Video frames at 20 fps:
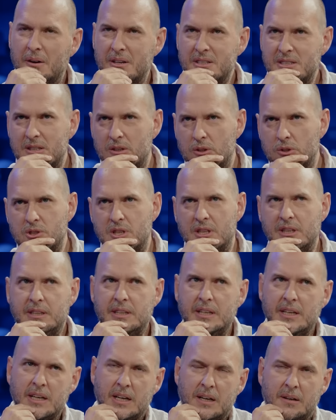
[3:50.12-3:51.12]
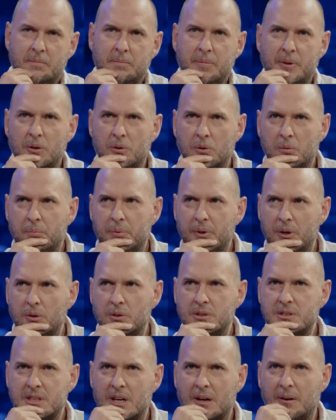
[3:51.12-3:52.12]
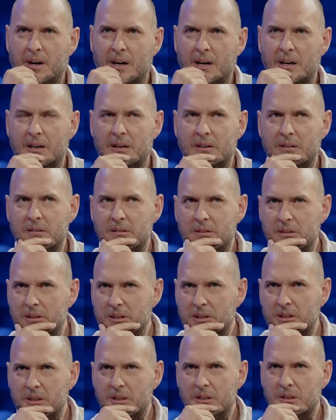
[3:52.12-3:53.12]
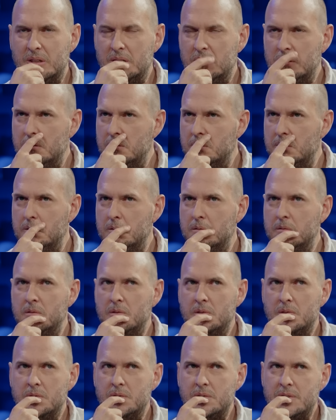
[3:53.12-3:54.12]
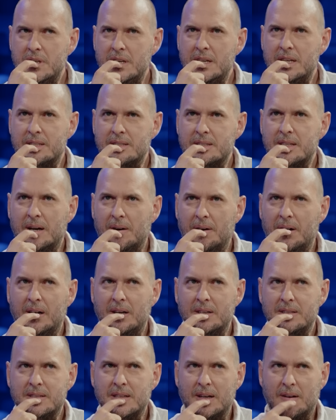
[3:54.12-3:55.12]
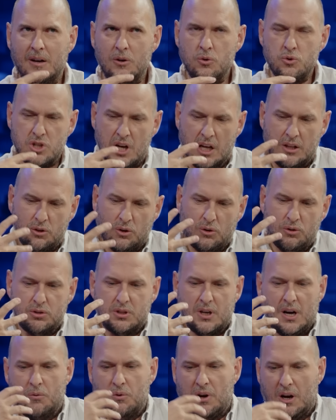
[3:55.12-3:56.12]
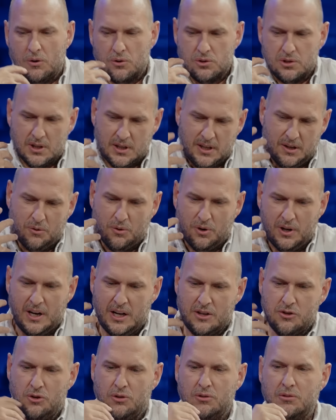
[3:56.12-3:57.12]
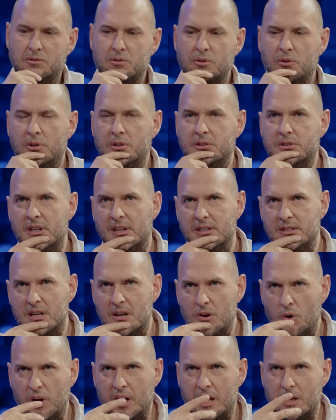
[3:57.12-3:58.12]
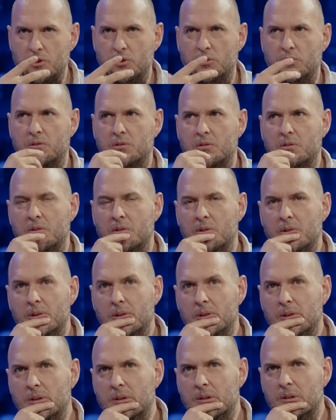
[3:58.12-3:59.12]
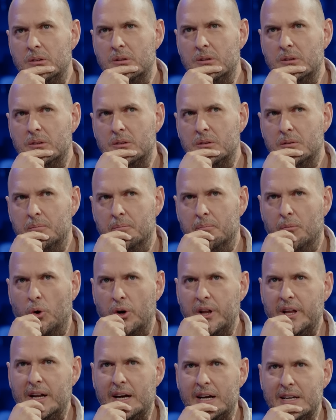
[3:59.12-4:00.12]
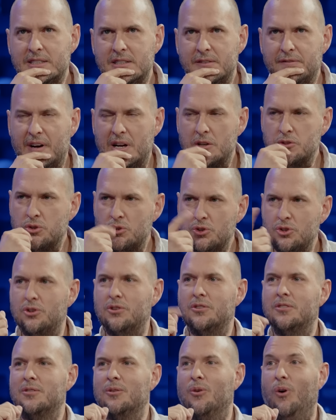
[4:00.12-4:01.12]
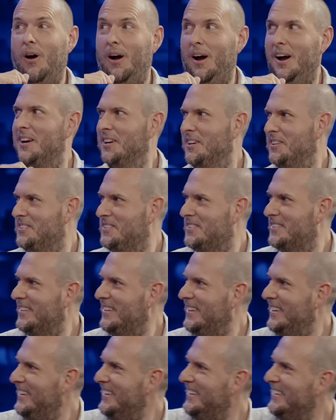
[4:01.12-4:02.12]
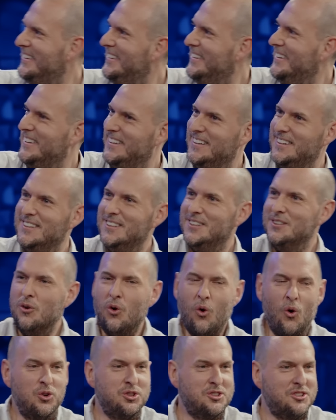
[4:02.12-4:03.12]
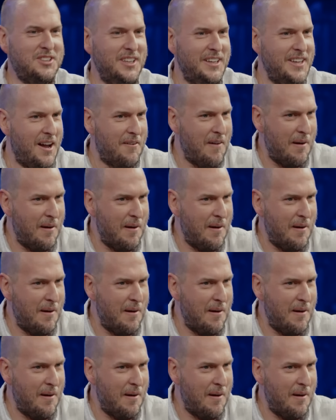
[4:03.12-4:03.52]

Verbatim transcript: veces lo sentía, pero, pero estaba, sí, estaba, estaba luchando contra una cosa que no era yo, ¿no? ese no era yo. Morir a ese falso yo. ¡Guay! Sí. Morir al falso yo. Vamos, ya,